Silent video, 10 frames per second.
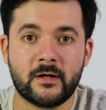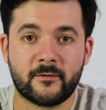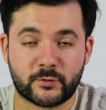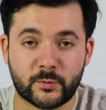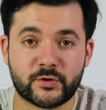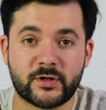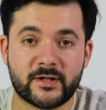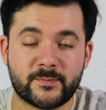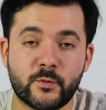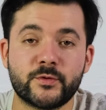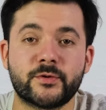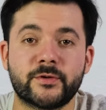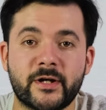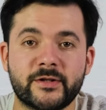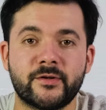в том числе используя
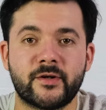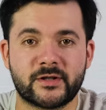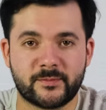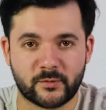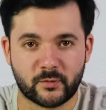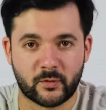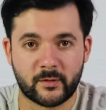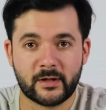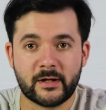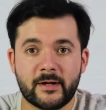данную рецептуру.